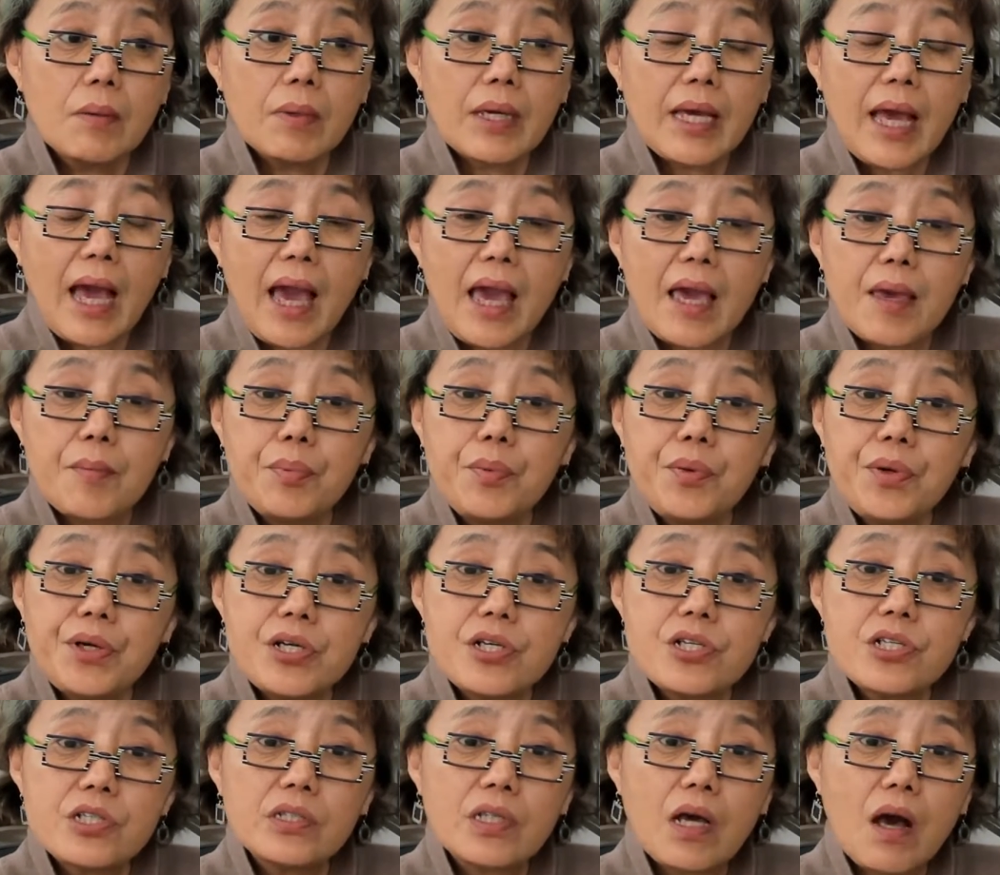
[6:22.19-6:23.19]
凯布尔
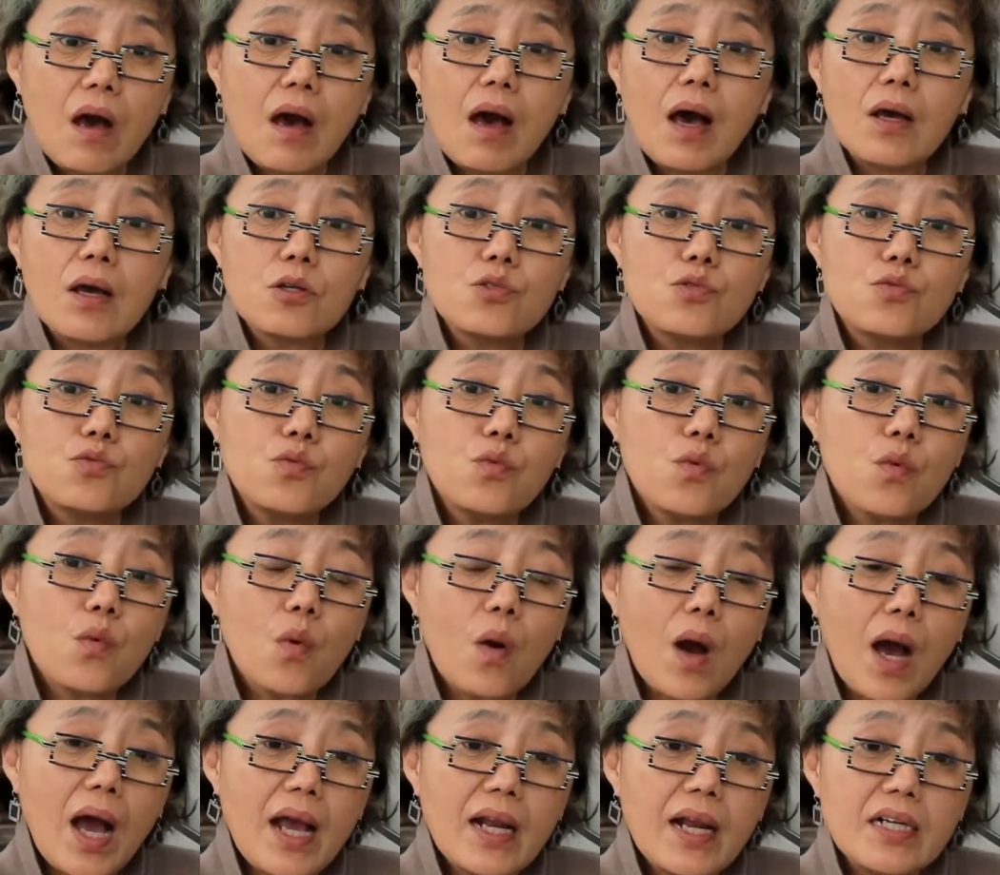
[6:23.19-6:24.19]
知道啊，如
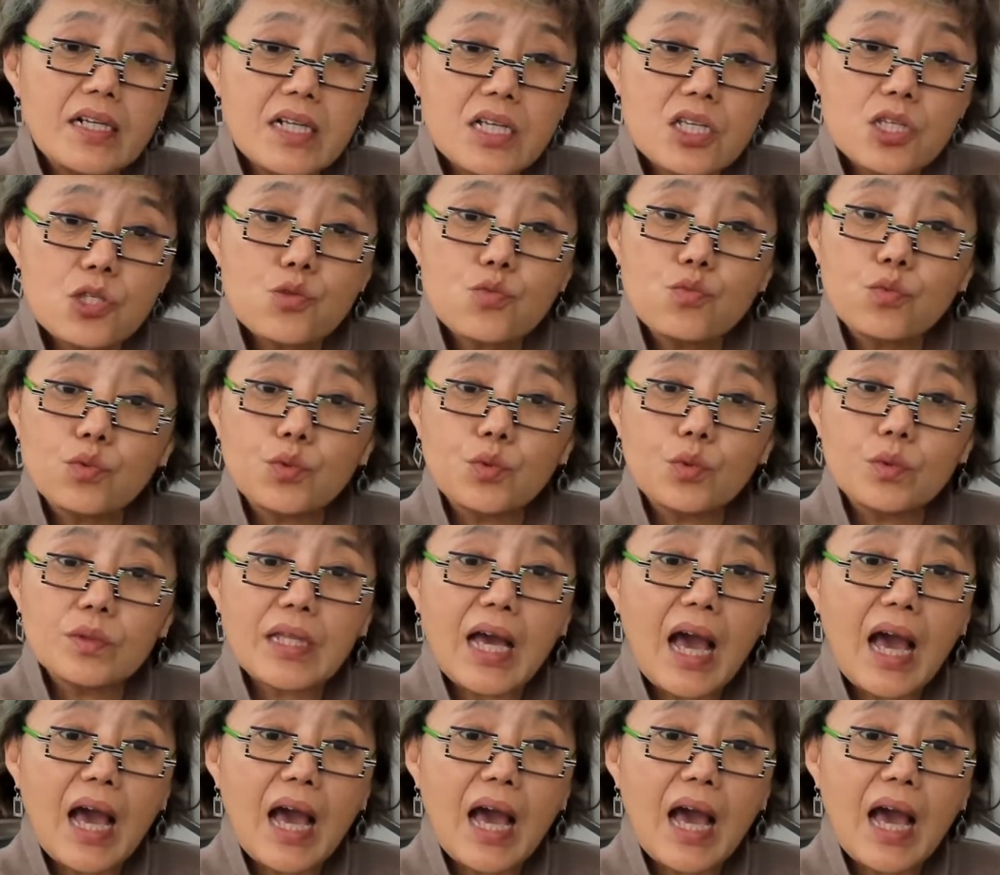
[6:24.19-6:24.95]
果按这速度，